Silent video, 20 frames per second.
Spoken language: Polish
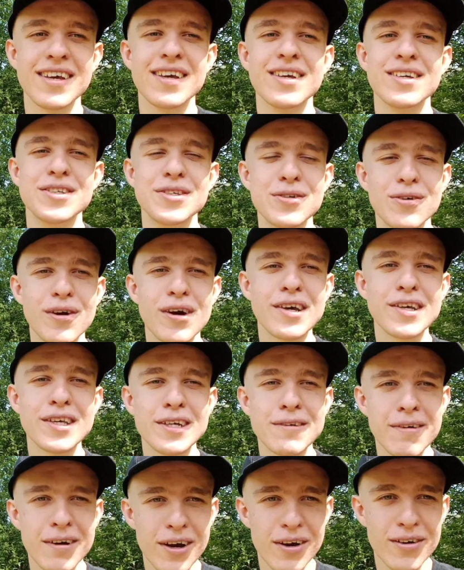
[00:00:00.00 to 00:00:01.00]
Dziękuję za
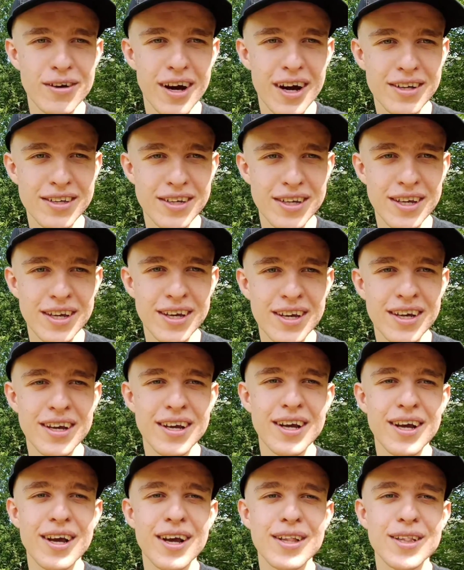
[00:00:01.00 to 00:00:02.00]
uwagę kochani.
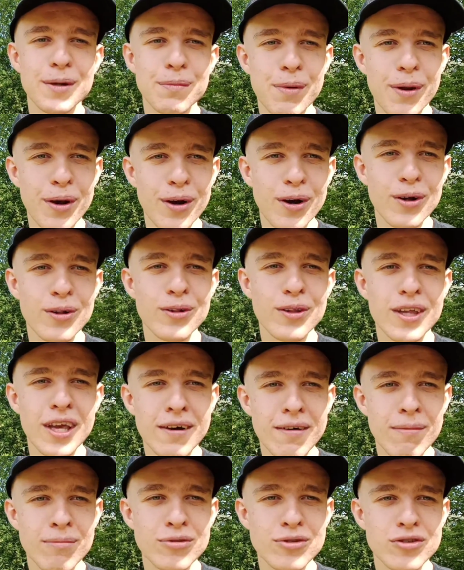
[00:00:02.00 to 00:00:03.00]
Dobrego dnia
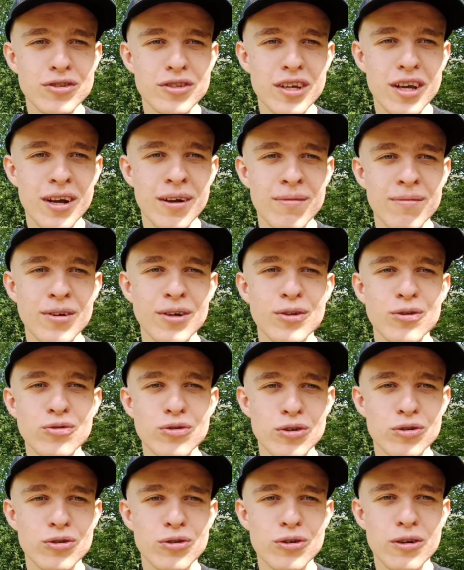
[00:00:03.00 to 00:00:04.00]
Wam życzę i dużo,
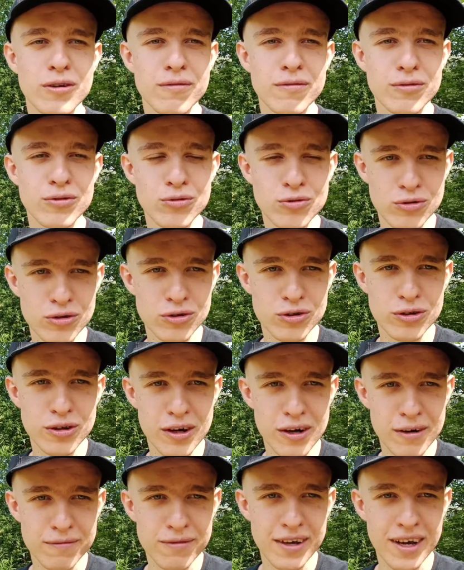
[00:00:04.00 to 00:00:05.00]
zdrowia, dużo
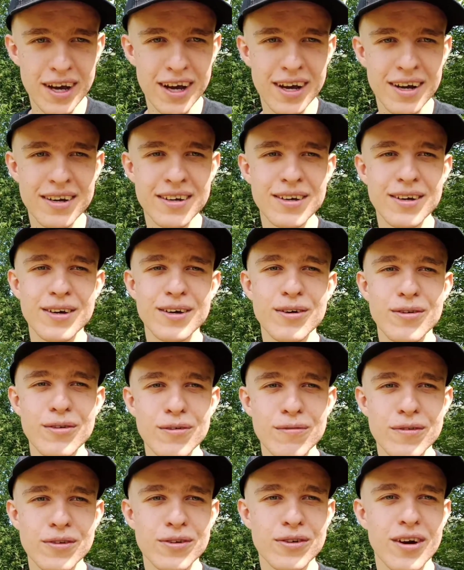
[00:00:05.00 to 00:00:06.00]
zdrowia
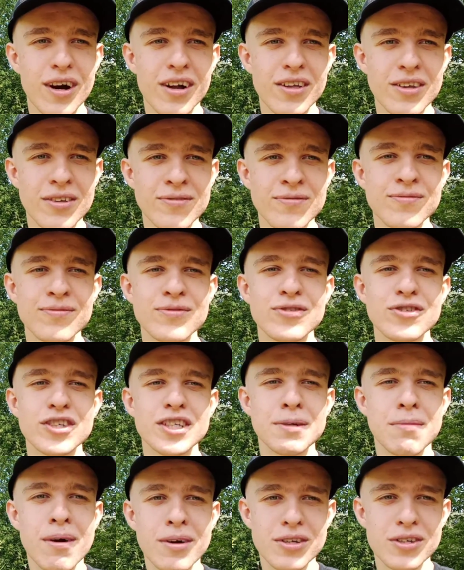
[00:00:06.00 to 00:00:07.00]
również, kochani.
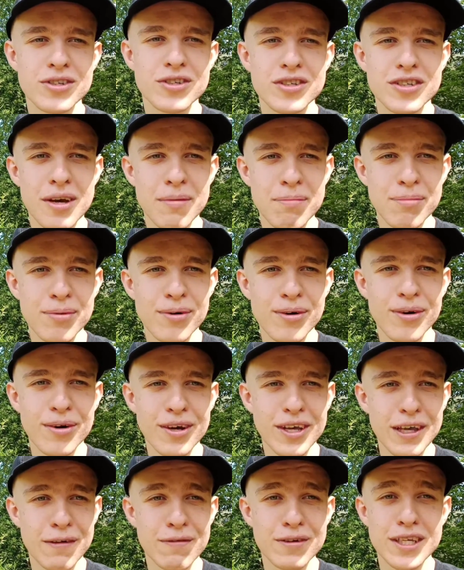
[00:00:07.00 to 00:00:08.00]
Trzymajcie się ciepło
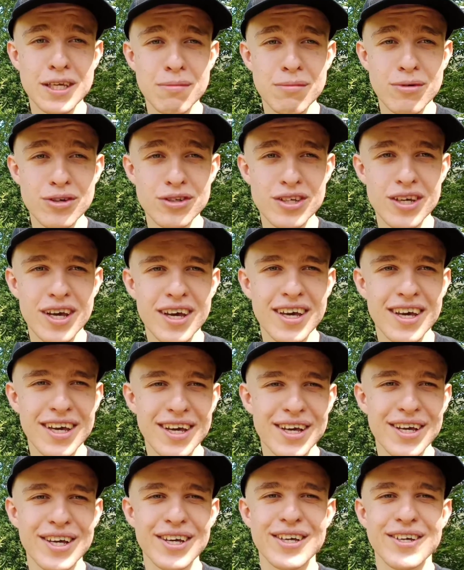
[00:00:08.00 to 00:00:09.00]
i widzimy się
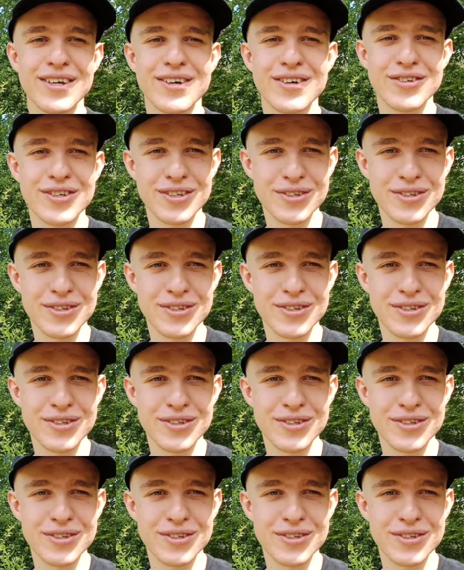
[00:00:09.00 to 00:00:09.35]
już